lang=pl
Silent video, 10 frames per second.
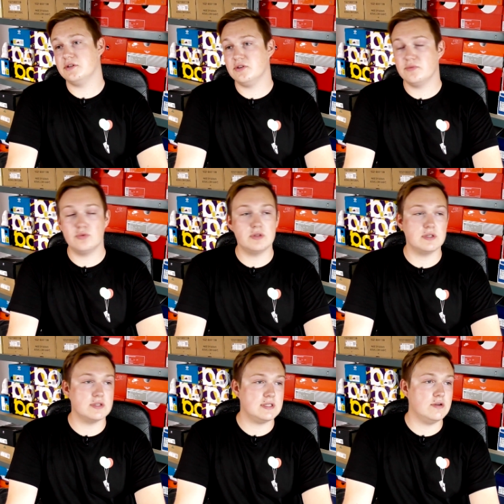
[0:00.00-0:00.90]
e,
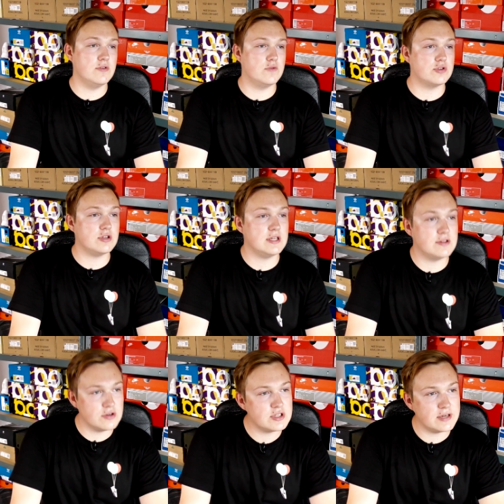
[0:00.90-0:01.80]
buty zostały włożone
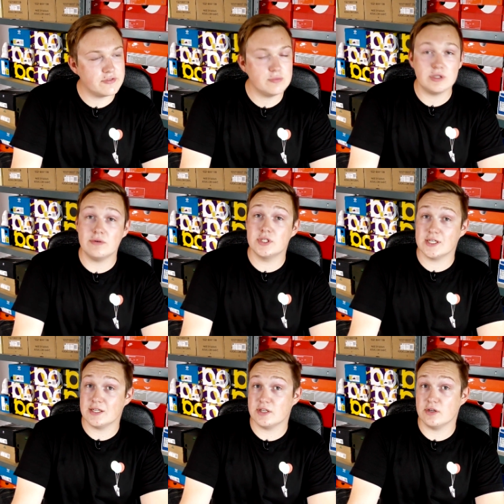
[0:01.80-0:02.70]
do szafy, musiały
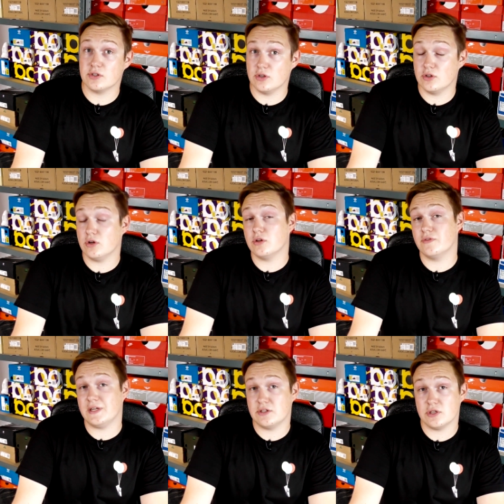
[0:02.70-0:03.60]
czekać aż do
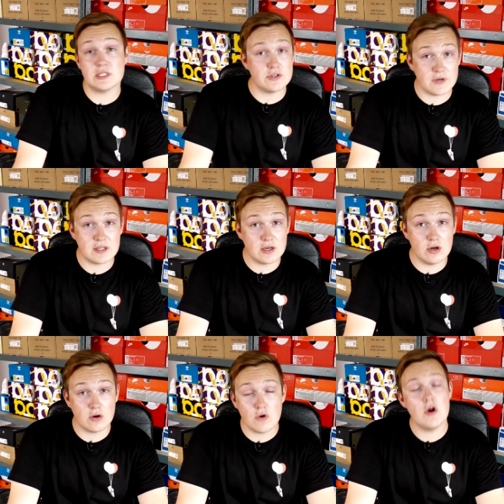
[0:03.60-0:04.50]
2004
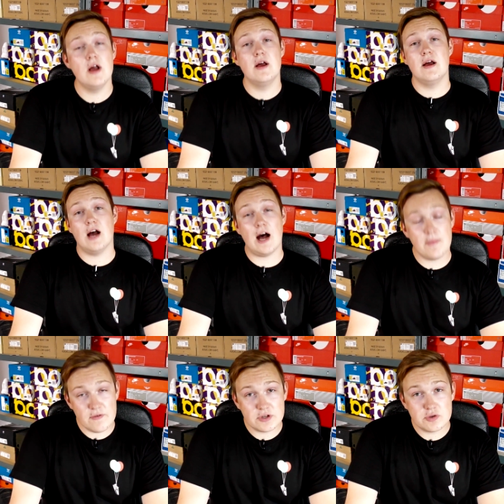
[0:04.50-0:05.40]
roku,
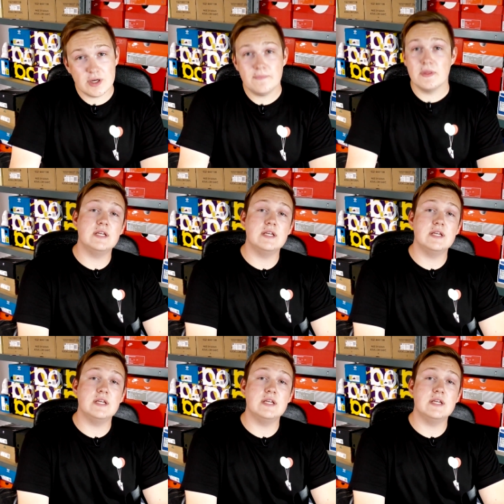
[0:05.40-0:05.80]
aby wyszły.